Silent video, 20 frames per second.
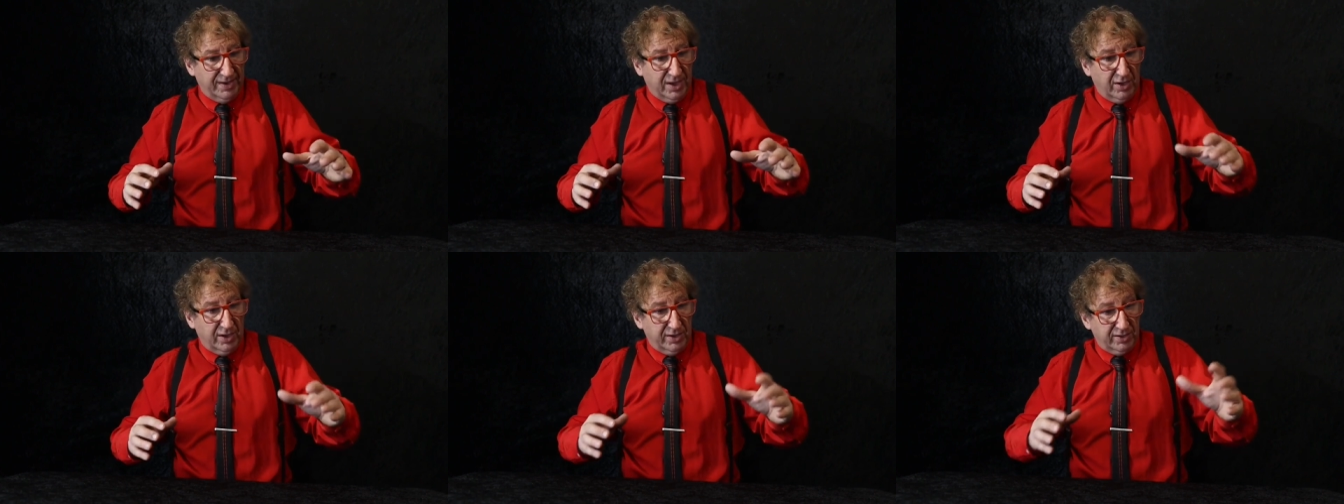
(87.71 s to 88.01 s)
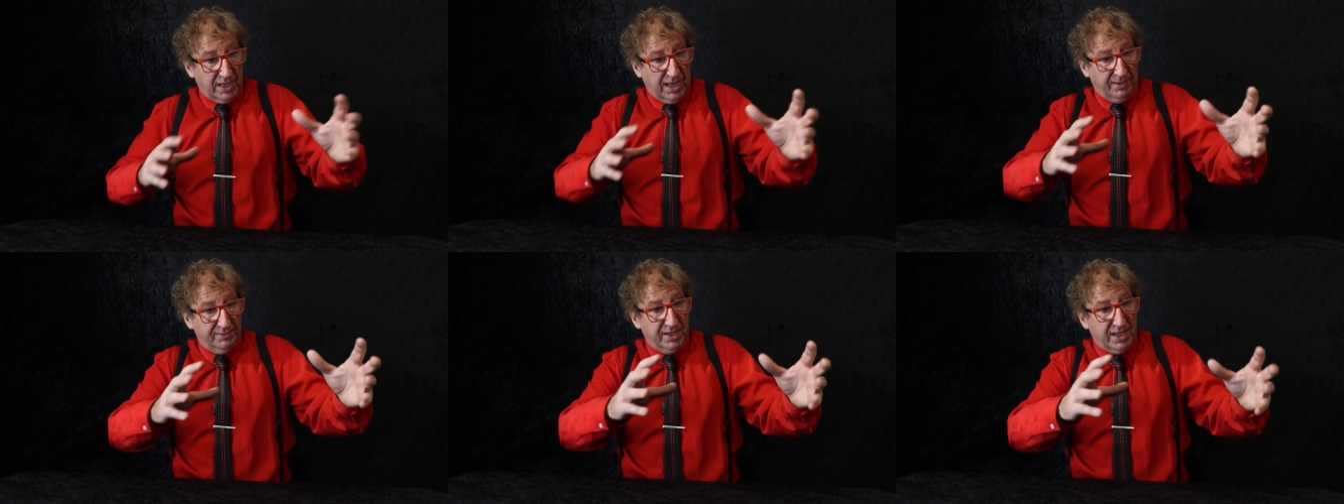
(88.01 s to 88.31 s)

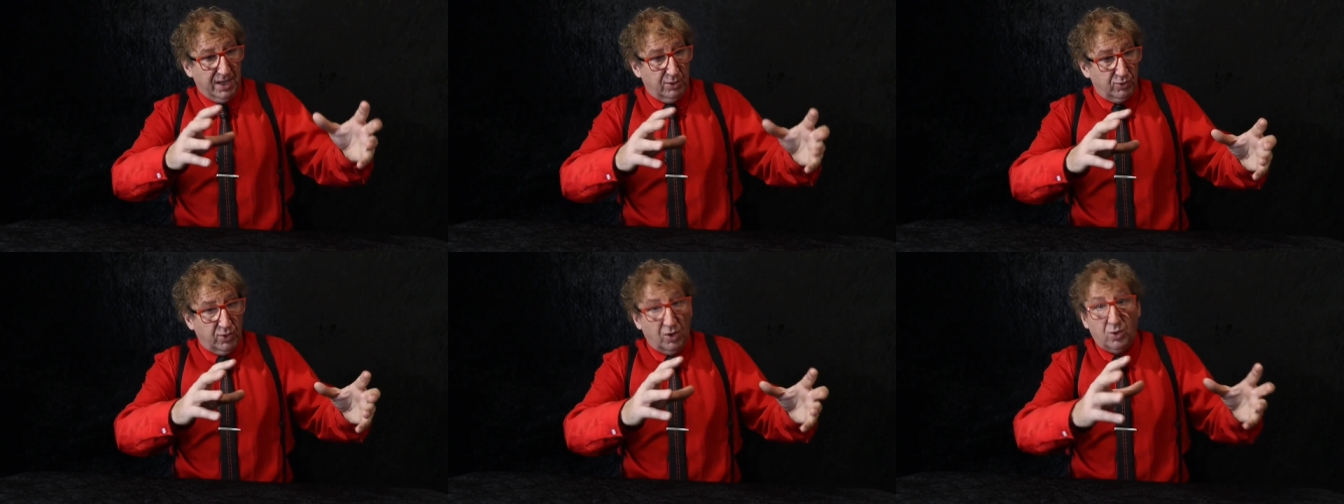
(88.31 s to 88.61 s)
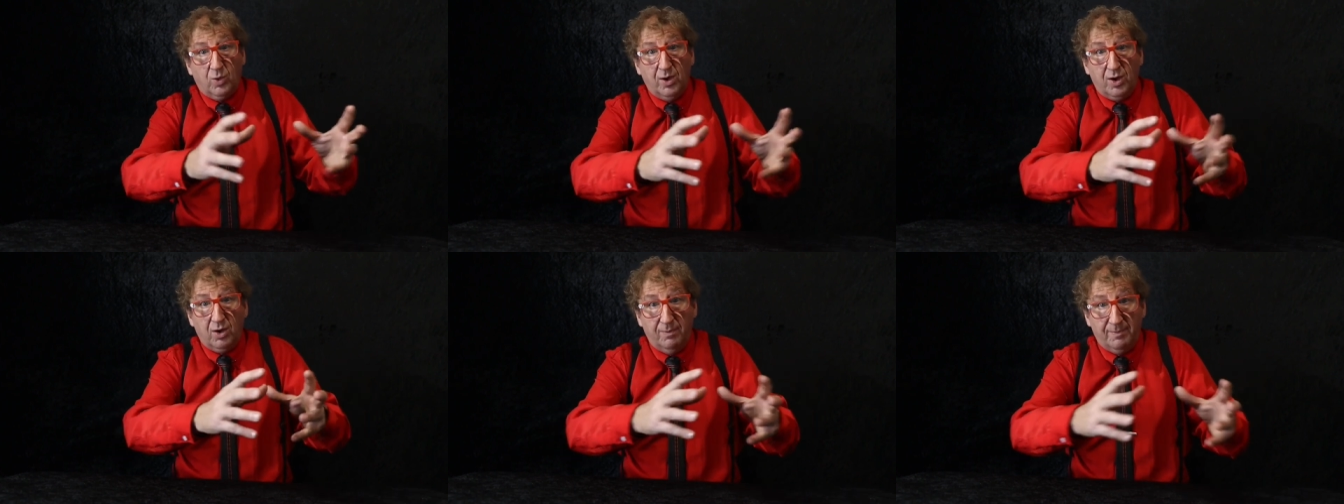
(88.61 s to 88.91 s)
y había
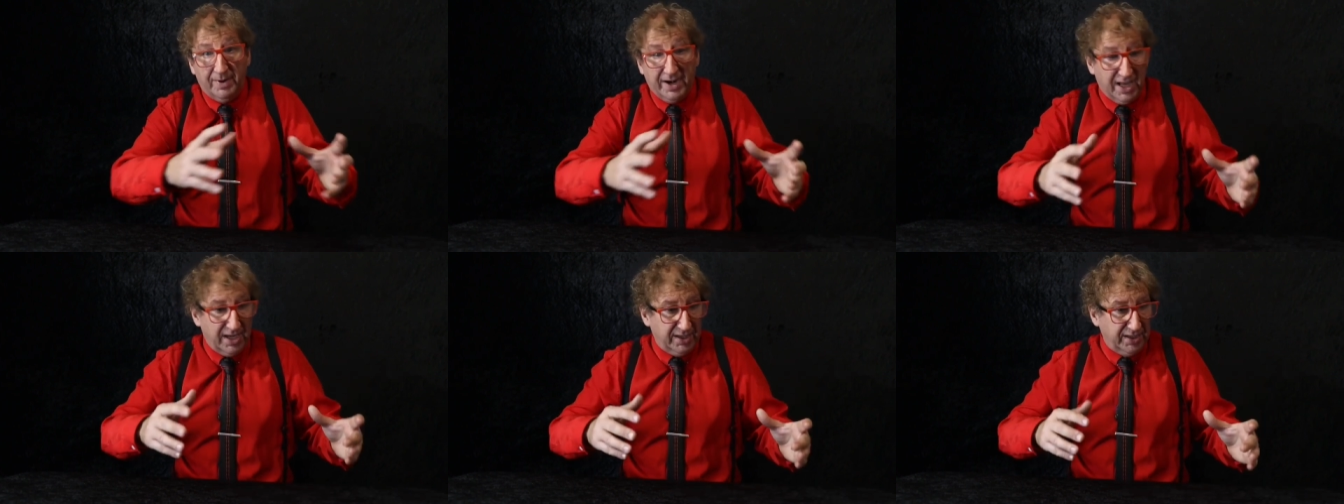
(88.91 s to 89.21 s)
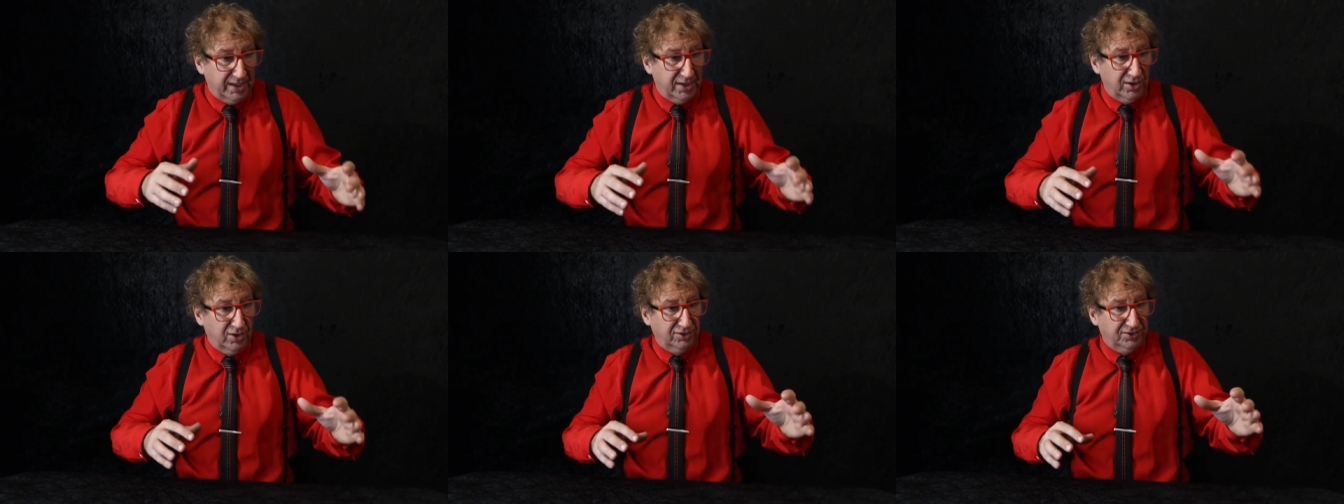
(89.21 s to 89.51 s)
unos juegos para
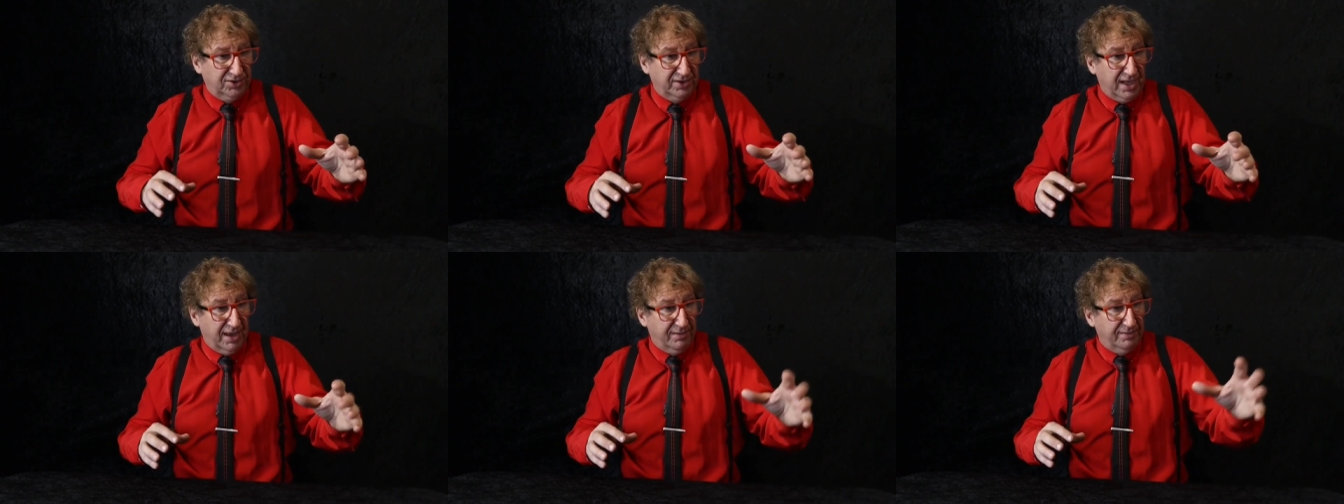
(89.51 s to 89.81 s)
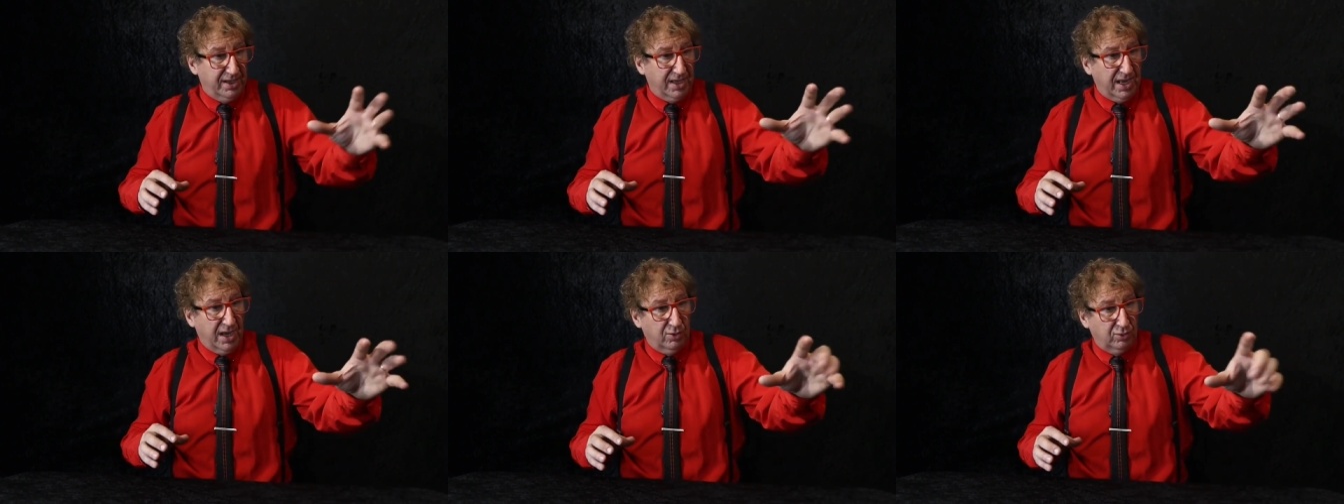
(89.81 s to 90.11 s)
niños y
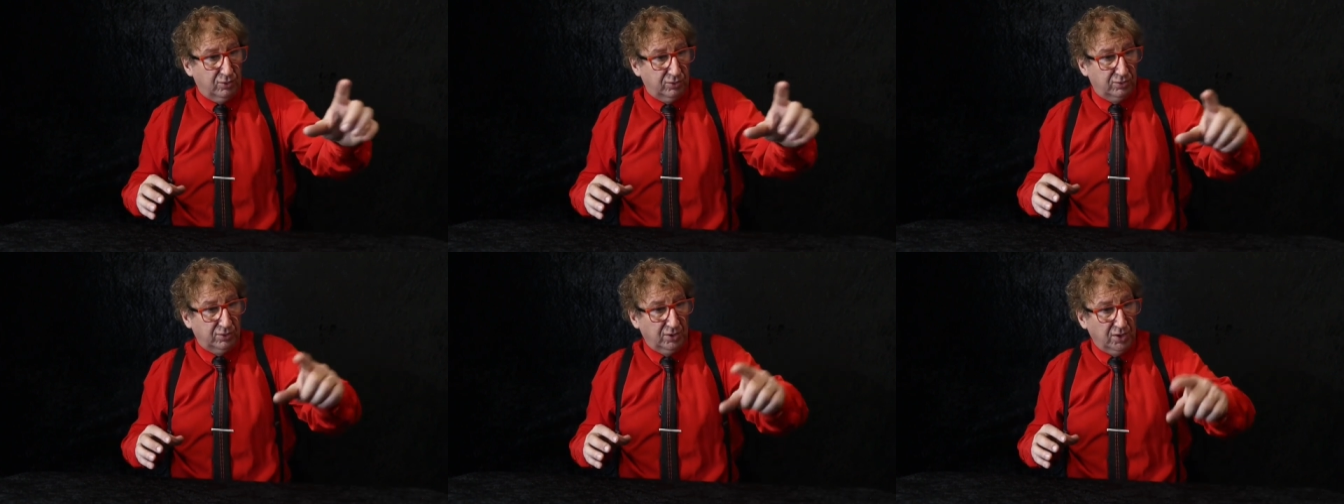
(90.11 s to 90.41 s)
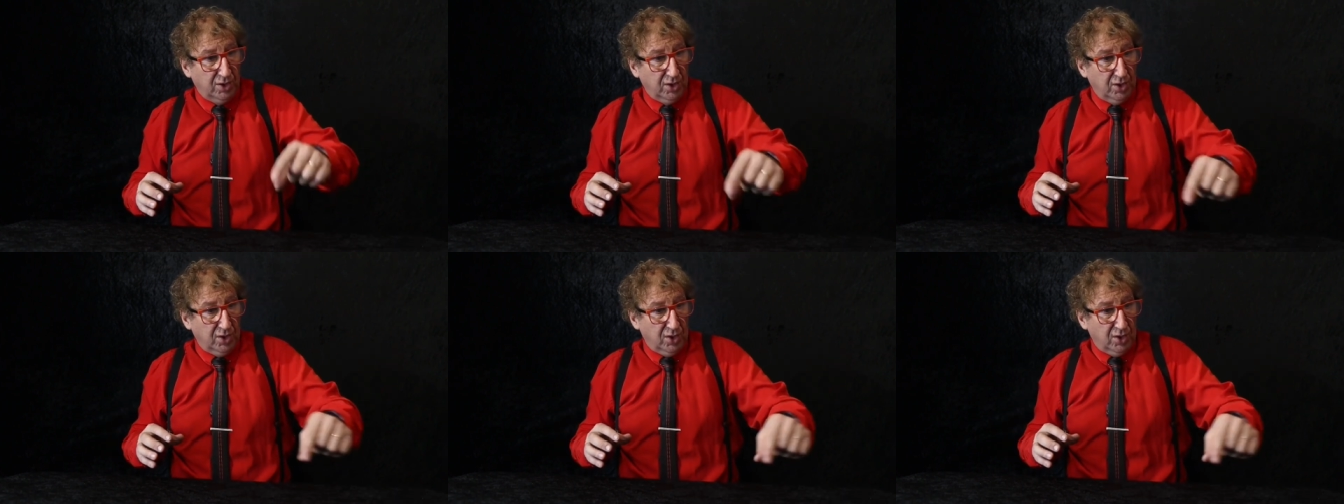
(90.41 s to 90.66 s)
había un,